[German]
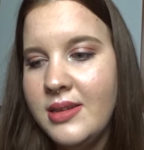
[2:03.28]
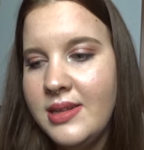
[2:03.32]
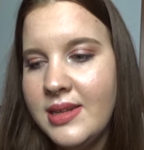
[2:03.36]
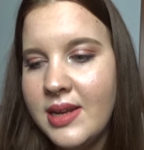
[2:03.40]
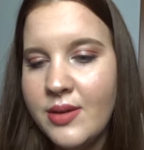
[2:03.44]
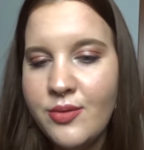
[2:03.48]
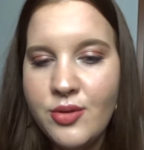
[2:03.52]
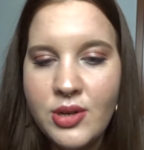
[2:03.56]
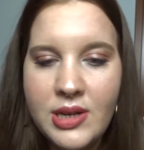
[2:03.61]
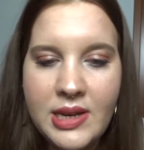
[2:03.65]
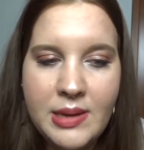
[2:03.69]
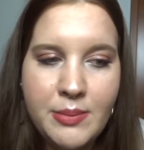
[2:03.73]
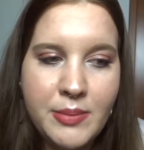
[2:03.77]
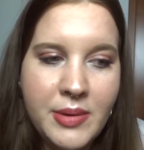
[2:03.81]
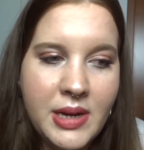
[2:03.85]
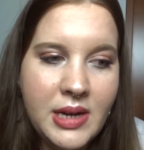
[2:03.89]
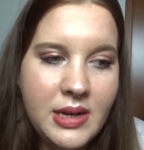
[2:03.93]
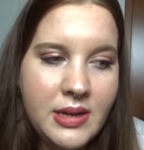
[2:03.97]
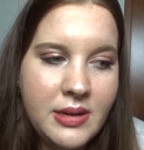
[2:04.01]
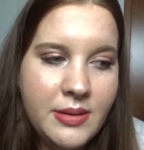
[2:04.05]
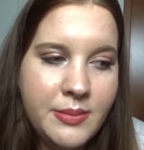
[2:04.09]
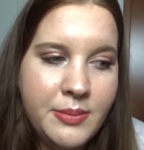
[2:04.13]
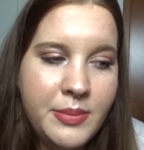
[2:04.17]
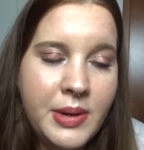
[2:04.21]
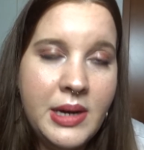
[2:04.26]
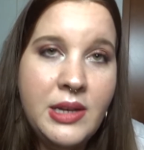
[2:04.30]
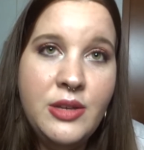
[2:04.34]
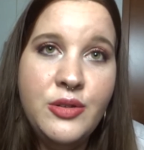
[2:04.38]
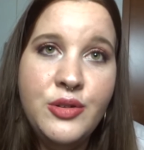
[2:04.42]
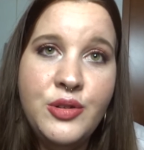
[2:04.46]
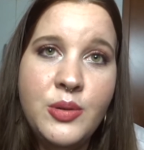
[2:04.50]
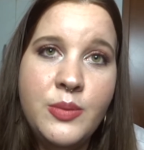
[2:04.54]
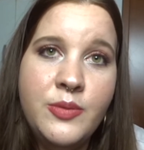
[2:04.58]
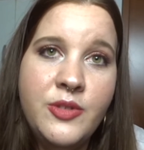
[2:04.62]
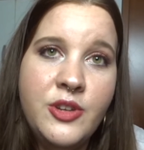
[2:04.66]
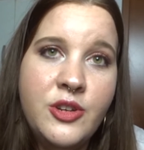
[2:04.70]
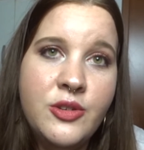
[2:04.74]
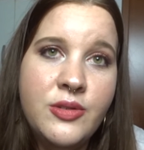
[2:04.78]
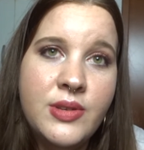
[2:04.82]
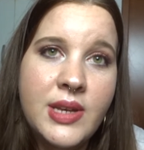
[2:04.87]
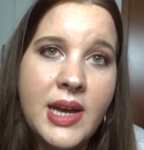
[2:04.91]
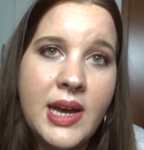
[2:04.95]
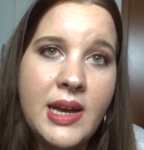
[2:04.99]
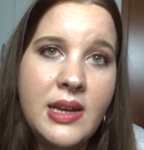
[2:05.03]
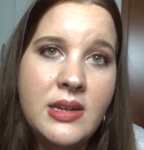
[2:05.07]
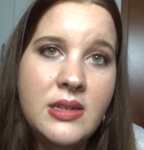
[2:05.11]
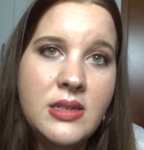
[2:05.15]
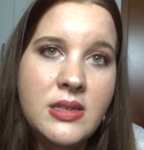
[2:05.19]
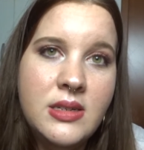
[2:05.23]
dafür gehen bei, bei YouTube-Videos
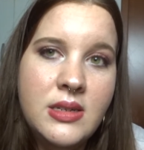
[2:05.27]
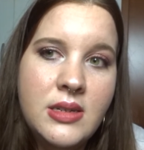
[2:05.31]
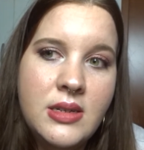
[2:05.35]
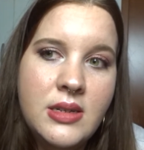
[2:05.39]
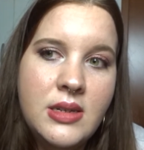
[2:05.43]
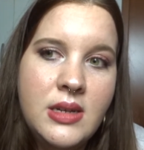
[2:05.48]
halt